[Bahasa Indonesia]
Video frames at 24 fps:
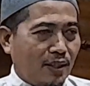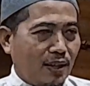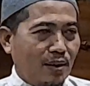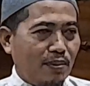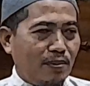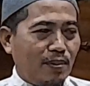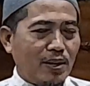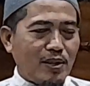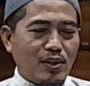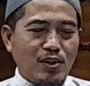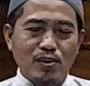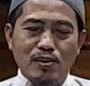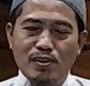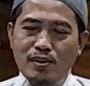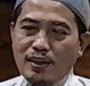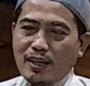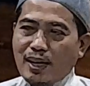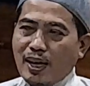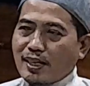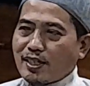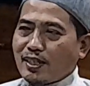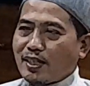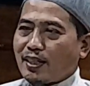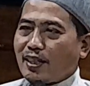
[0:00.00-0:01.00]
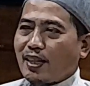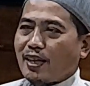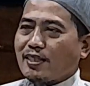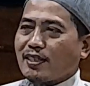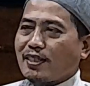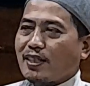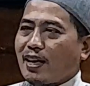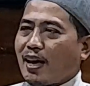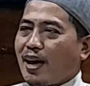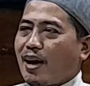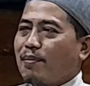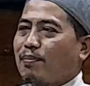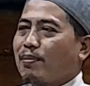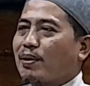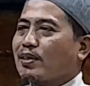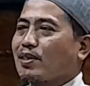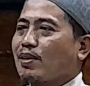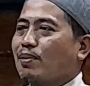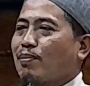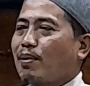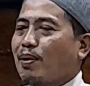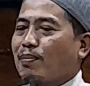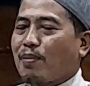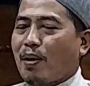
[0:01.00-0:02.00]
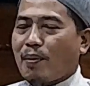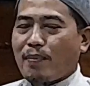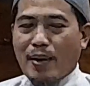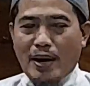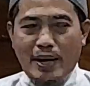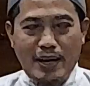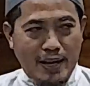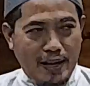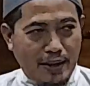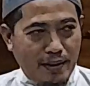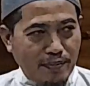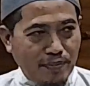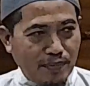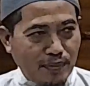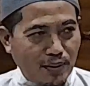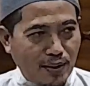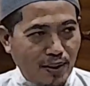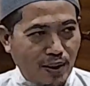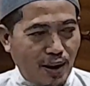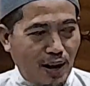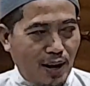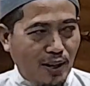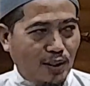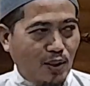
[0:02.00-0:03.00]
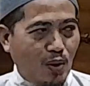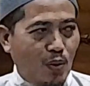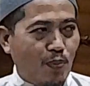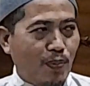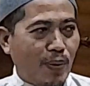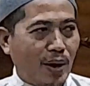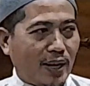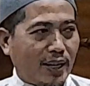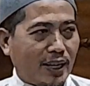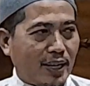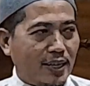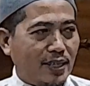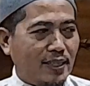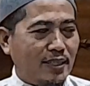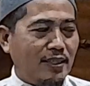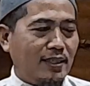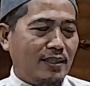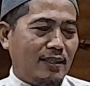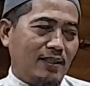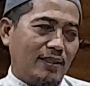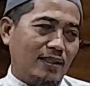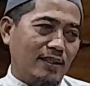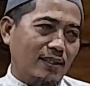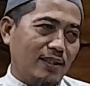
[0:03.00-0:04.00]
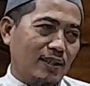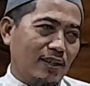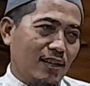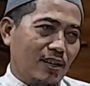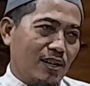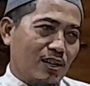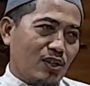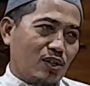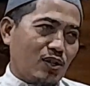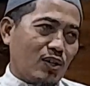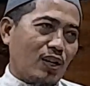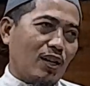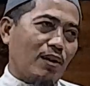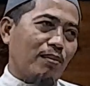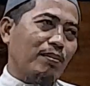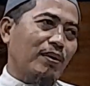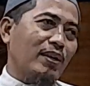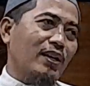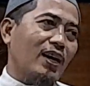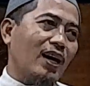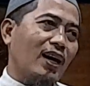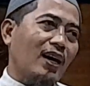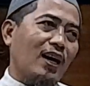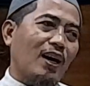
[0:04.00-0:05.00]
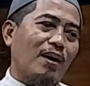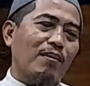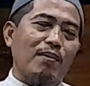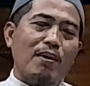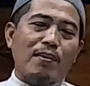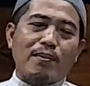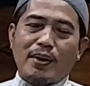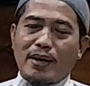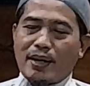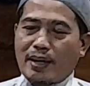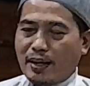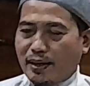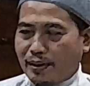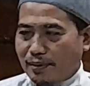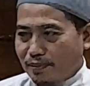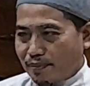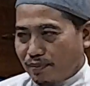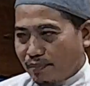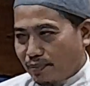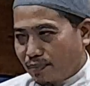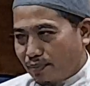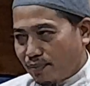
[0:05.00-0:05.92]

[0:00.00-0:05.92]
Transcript: termasuk nggak setia-setia amat sama bapaknya atau bahkan sering meninggalkan bapaknya